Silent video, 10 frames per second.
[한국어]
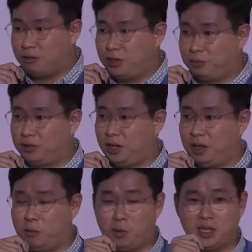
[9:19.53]
기업들에게
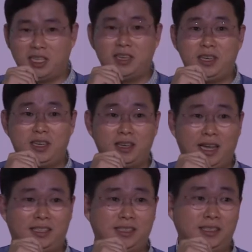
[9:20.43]
모카시
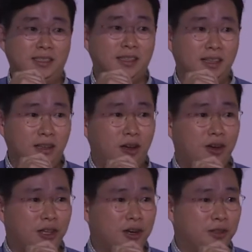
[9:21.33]
같은 어,
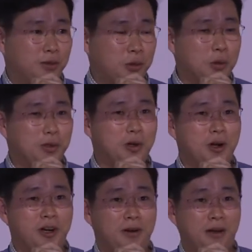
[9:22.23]
이런 좋은
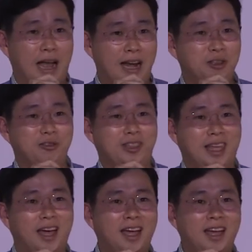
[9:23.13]
걸
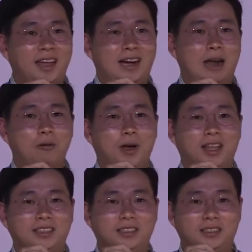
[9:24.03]
알려주겠다. 라고
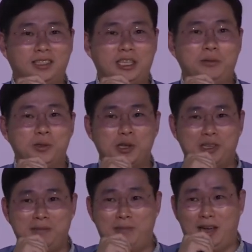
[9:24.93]
하는
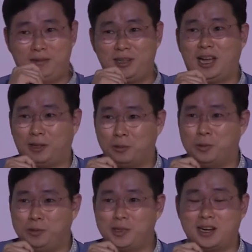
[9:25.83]
기본적인 마음을 갖고
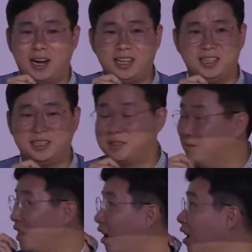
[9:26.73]
입사를 하게
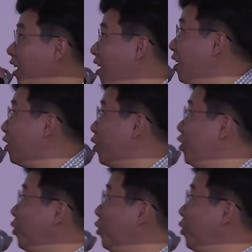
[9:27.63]
됐습니다. 그런데